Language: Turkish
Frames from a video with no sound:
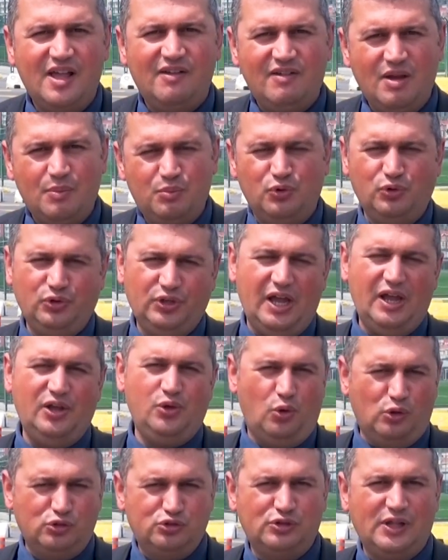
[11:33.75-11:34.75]
ve burada
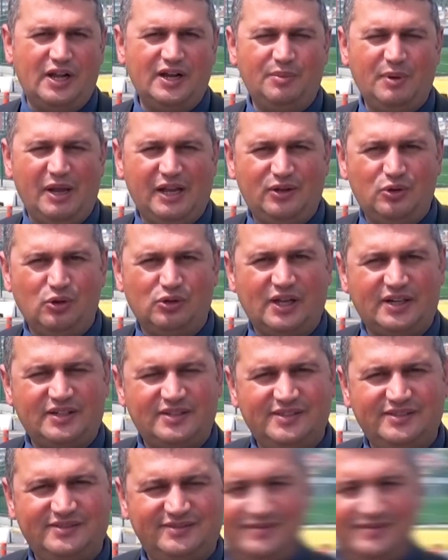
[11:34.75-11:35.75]
yolcularını bekliyorlar.